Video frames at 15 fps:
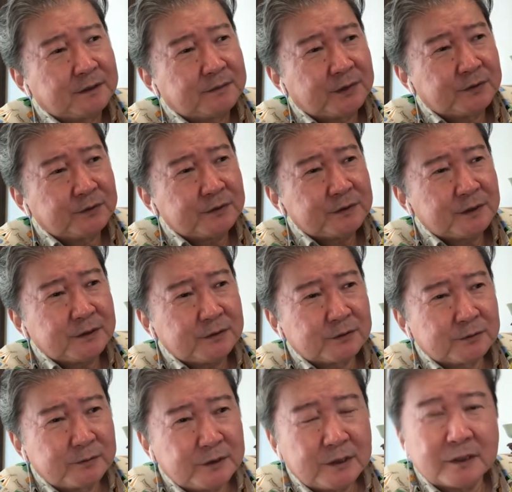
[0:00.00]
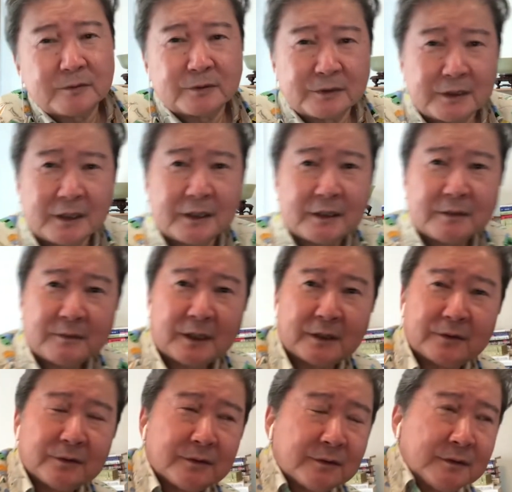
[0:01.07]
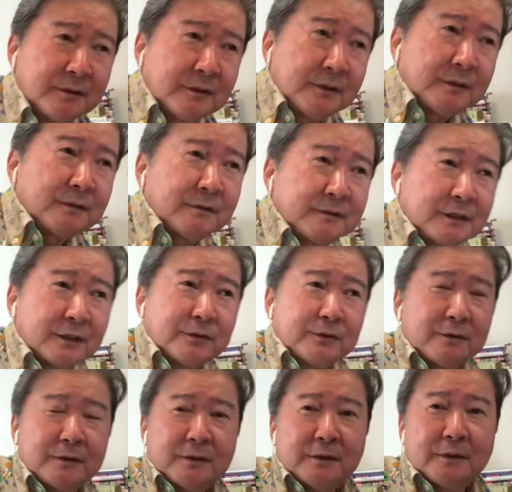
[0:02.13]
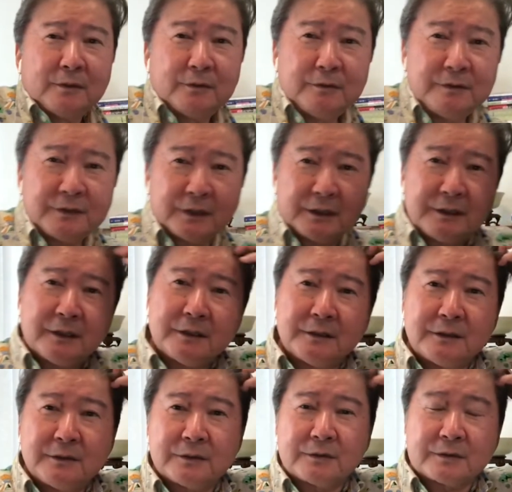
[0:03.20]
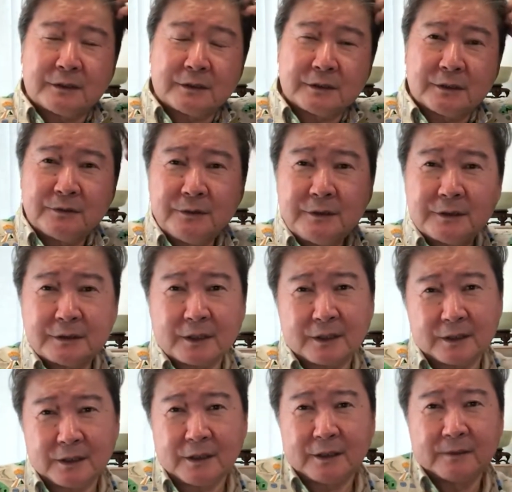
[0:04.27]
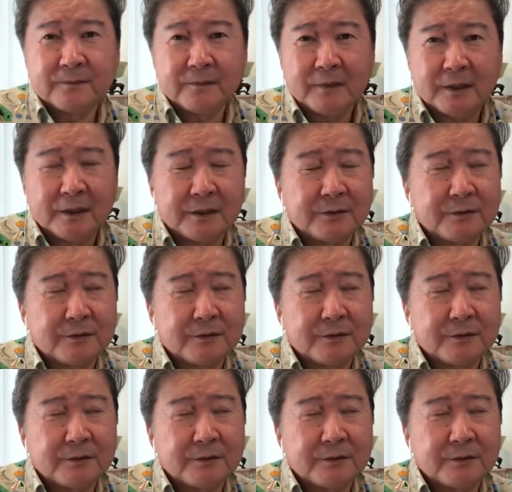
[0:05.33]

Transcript: まあ、不動産業の未来もね、あの、ちゃんと法律が理解できる人たちが増えてきたから、あ